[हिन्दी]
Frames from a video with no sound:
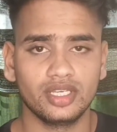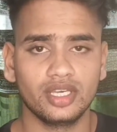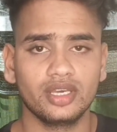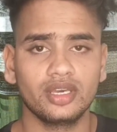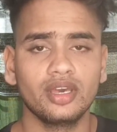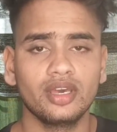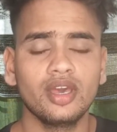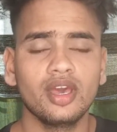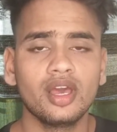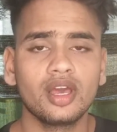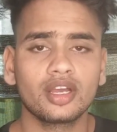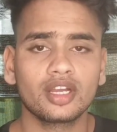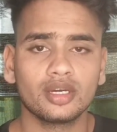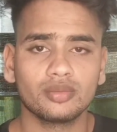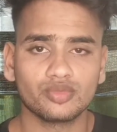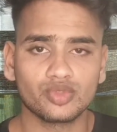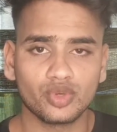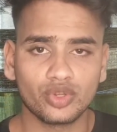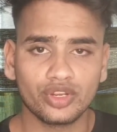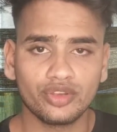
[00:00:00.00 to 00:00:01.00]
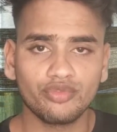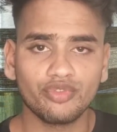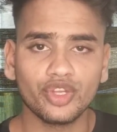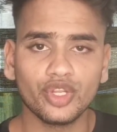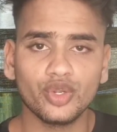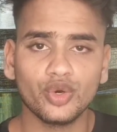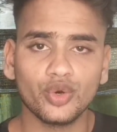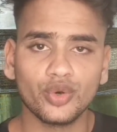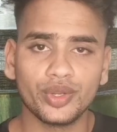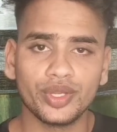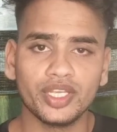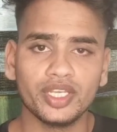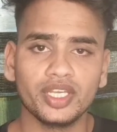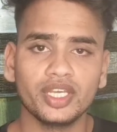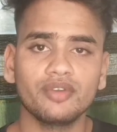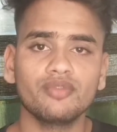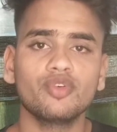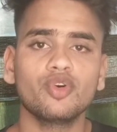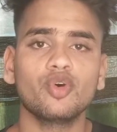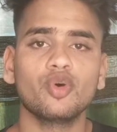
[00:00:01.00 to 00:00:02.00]
ये कमज़ोरी फील हो रही
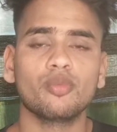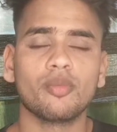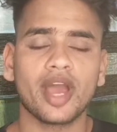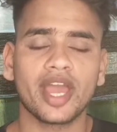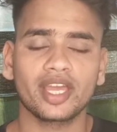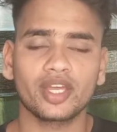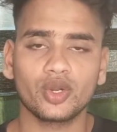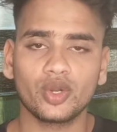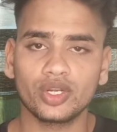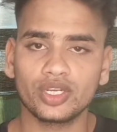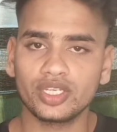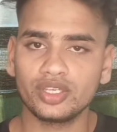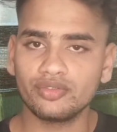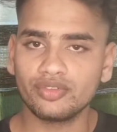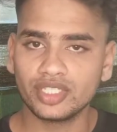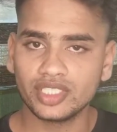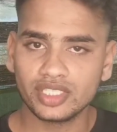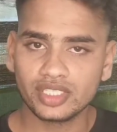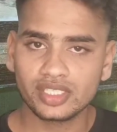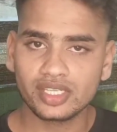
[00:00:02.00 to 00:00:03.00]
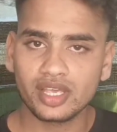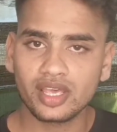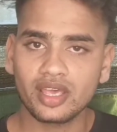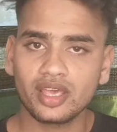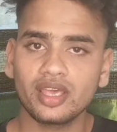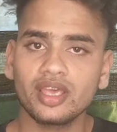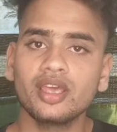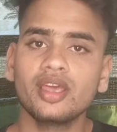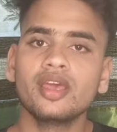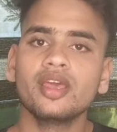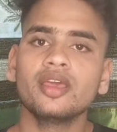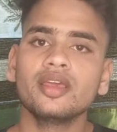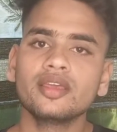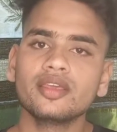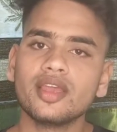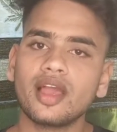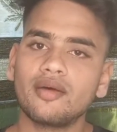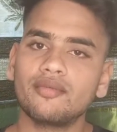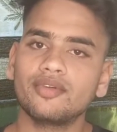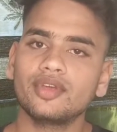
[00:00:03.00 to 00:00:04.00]
है वो ओमाइक्रॉन की वजह से है
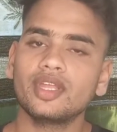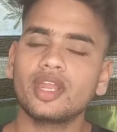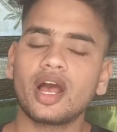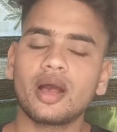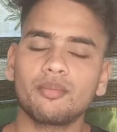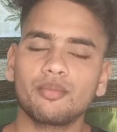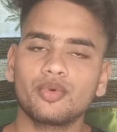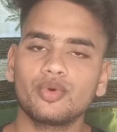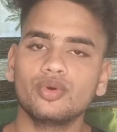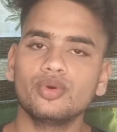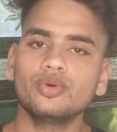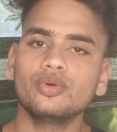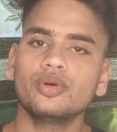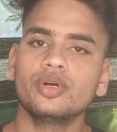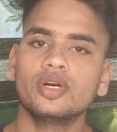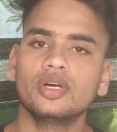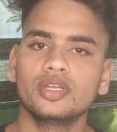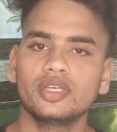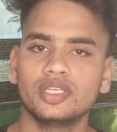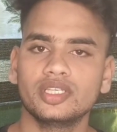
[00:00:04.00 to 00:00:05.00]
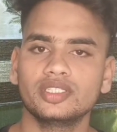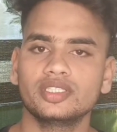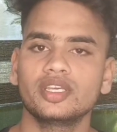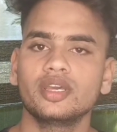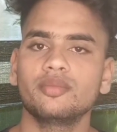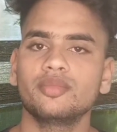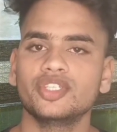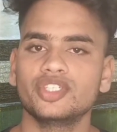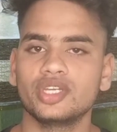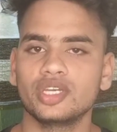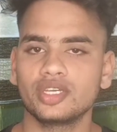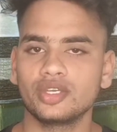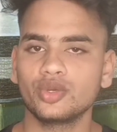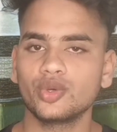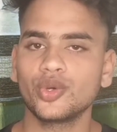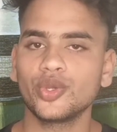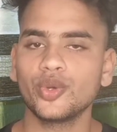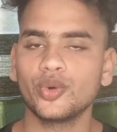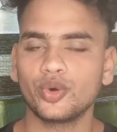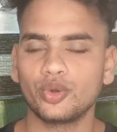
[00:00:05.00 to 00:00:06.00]
या फिर आपको इसके पीछे की
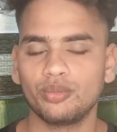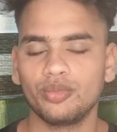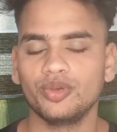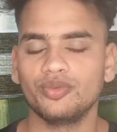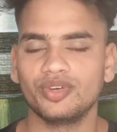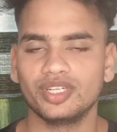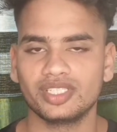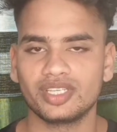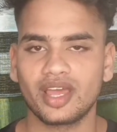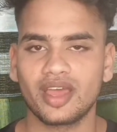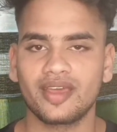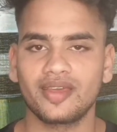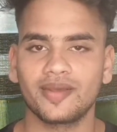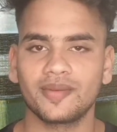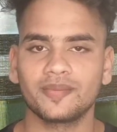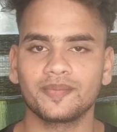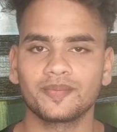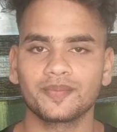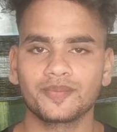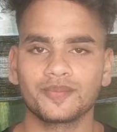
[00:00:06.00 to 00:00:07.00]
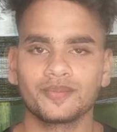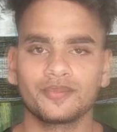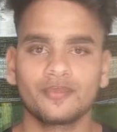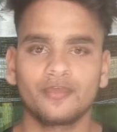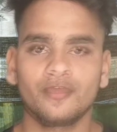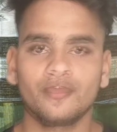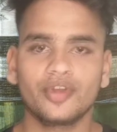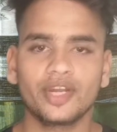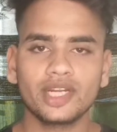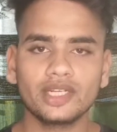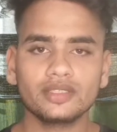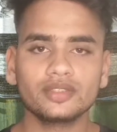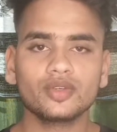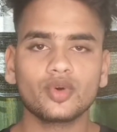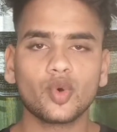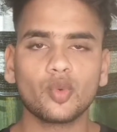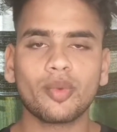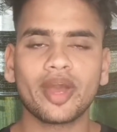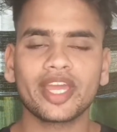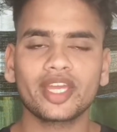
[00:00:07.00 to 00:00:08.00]
कोई और भी वजह है फ्रेंड्स
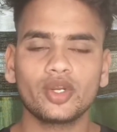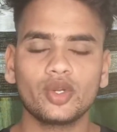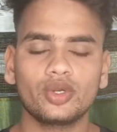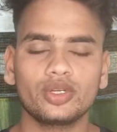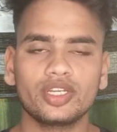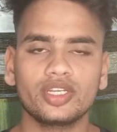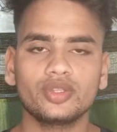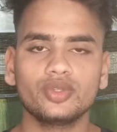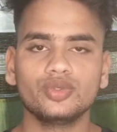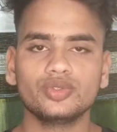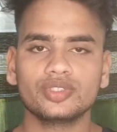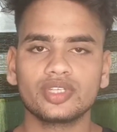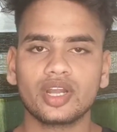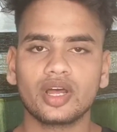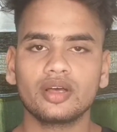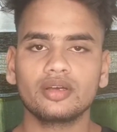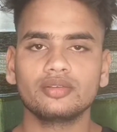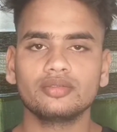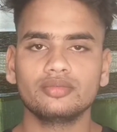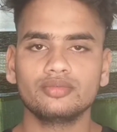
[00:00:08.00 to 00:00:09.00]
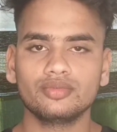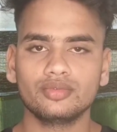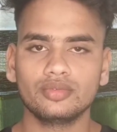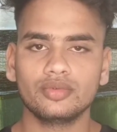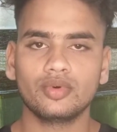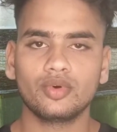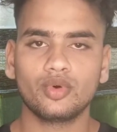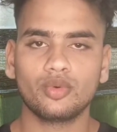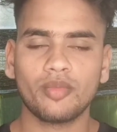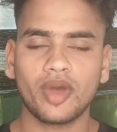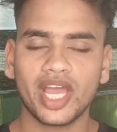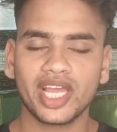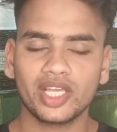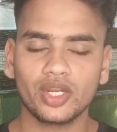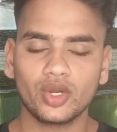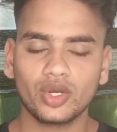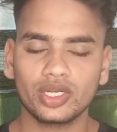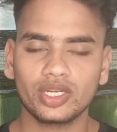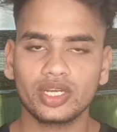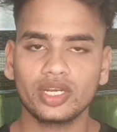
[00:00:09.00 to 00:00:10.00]
ओमाइक्रॉन के दूसरा
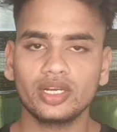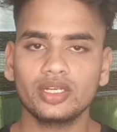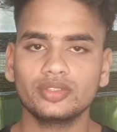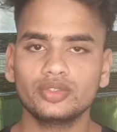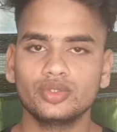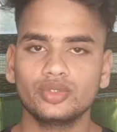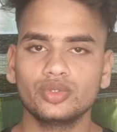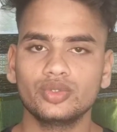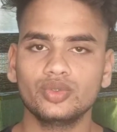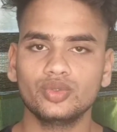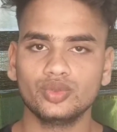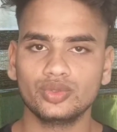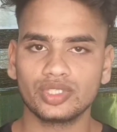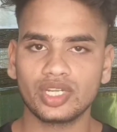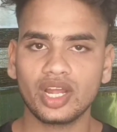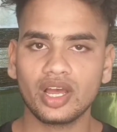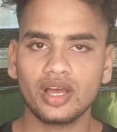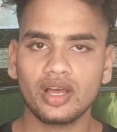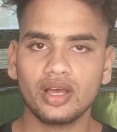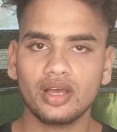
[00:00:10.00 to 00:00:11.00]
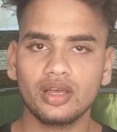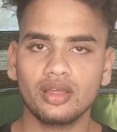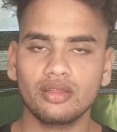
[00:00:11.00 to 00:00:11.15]
ओमाइक्रॉन का जो दूसरा